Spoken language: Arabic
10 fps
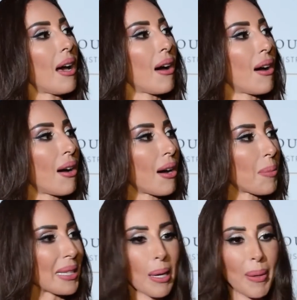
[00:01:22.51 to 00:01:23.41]
آه،
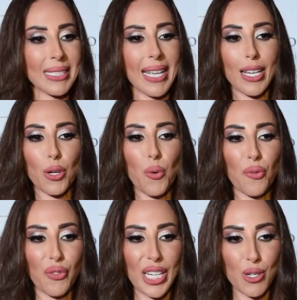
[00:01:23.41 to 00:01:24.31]
بدنا بس هيك
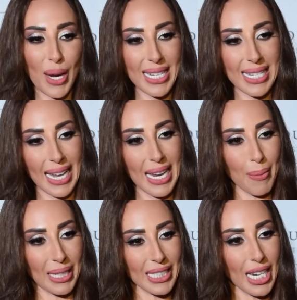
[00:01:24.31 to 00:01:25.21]
يكون في شوية
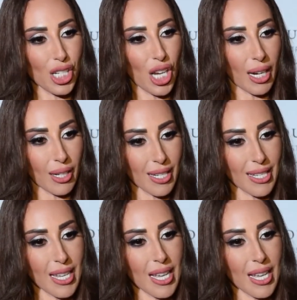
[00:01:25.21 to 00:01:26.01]
سلام عند كل شخص